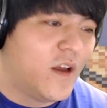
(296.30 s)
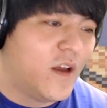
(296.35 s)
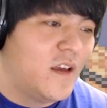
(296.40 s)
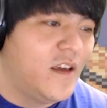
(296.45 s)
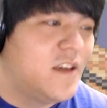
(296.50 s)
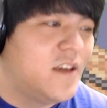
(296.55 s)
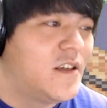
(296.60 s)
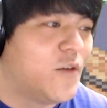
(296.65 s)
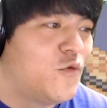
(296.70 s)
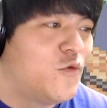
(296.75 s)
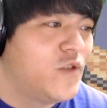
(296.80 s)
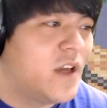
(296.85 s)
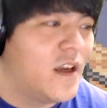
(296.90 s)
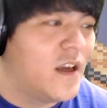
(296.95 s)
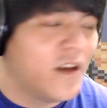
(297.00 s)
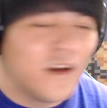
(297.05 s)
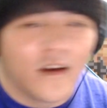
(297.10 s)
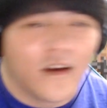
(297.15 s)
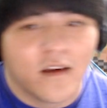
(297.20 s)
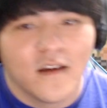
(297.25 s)
이제
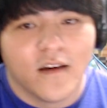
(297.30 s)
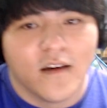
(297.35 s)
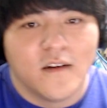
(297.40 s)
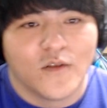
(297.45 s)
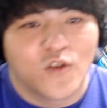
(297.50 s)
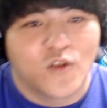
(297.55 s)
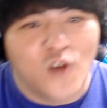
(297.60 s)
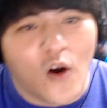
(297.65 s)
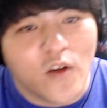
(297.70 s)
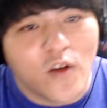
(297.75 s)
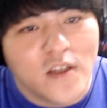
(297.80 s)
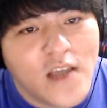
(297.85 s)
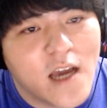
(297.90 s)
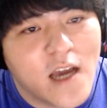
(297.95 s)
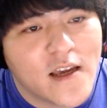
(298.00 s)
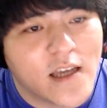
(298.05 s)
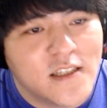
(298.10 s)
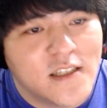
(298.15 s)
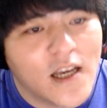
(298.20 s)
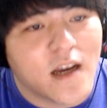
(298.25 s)
우리의 첫
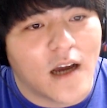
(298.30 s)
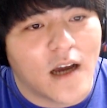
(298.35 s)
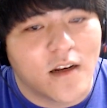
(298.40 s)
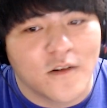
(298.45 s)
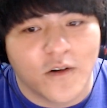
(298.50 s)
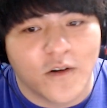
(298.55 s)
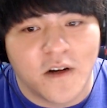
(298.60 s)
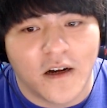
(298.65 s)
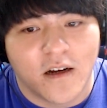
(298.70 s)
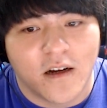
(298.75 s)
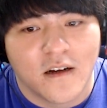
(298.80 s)
이야기가 시작하는 거야.